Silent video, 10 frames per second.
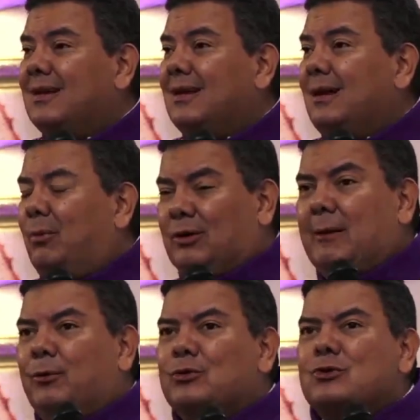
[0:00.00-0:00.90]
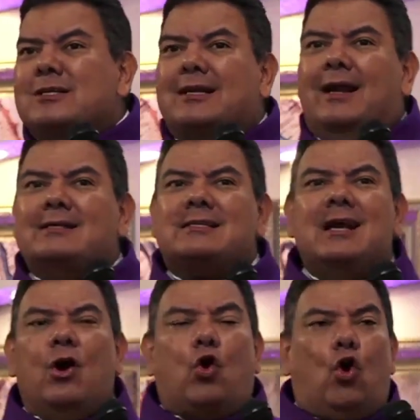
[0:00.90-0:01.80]
Porque el punto central es
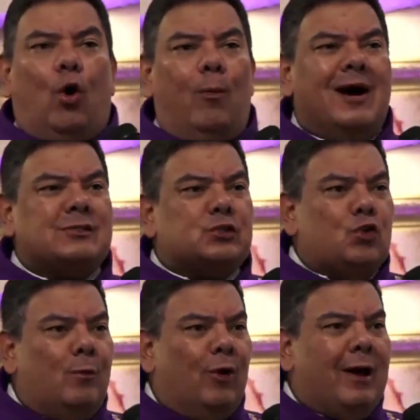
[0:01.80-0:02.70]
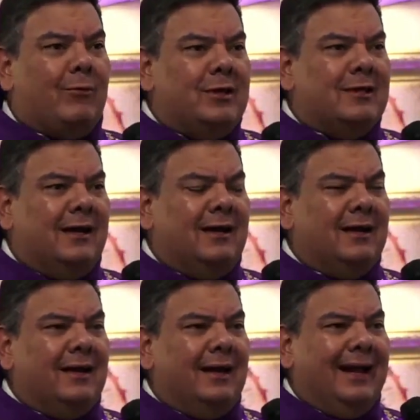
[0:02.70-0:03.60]
cómo asumo la vida
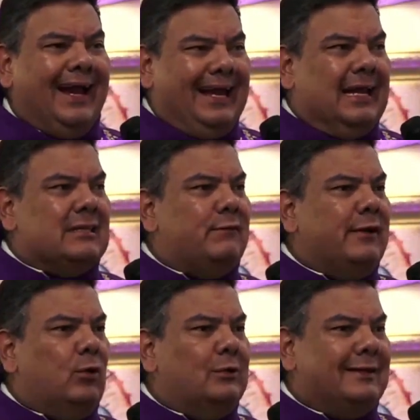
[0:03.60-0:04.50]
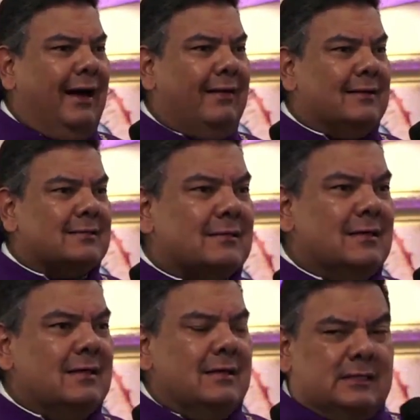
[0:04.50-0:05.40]
en las dificultades.
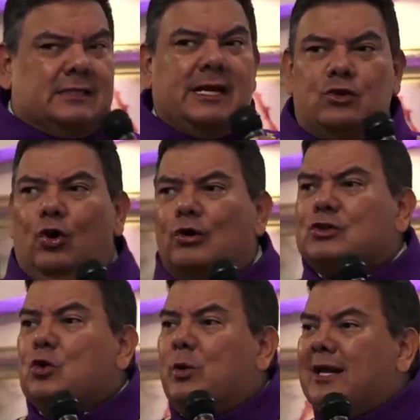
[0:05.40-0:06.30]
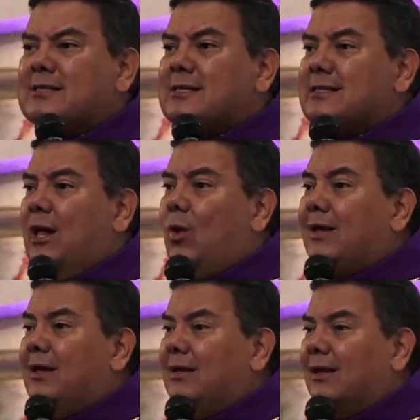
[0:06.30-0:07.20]
Señor, si hubieras estado
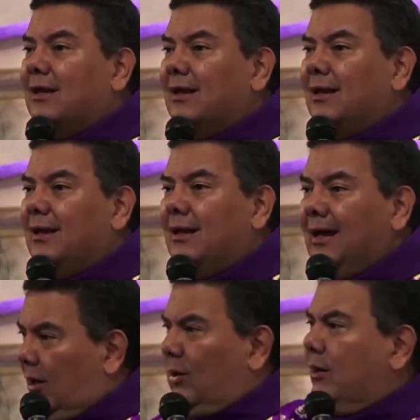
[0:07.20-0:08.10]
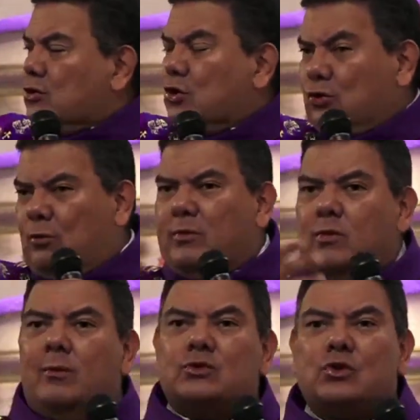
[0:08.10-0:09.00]
aquí, es lo que nosotros
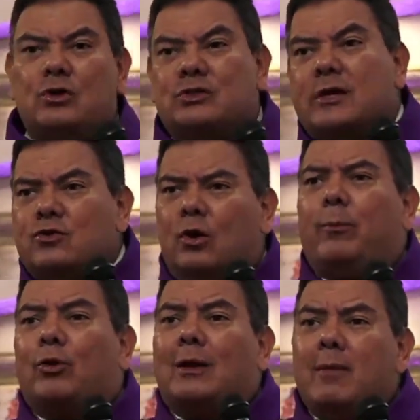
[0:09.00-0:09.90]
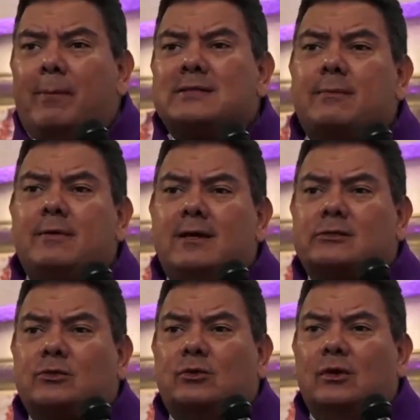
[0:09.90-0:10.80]
vivimos hoy. Señor, ¿por qué me pasa a mí
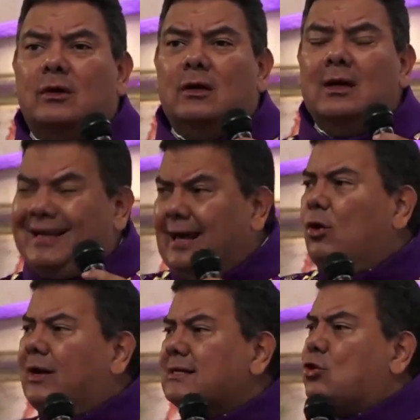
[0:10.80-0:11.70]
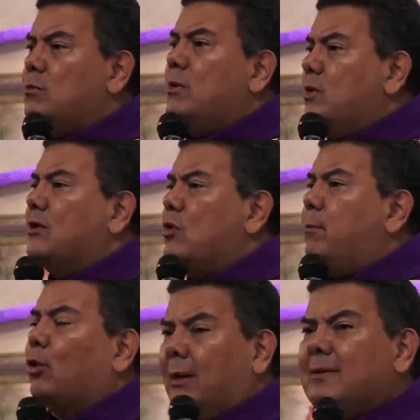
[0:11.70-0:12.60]
esto? ¿Qué es lo que estoy viviendo y
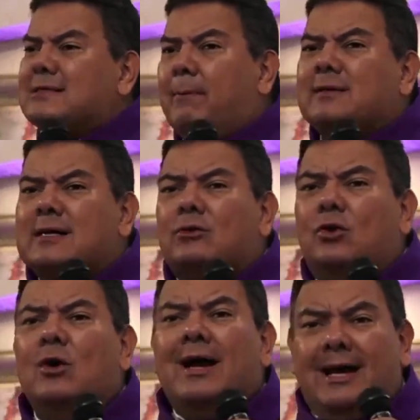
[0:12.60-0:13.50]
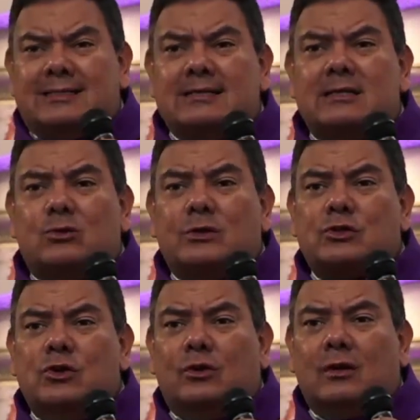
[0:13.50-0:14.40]
por qué me está pasando esta
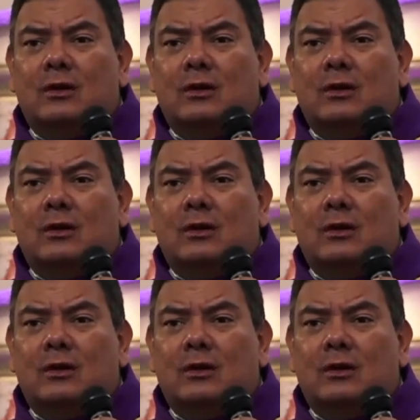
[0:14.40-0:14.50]
situación?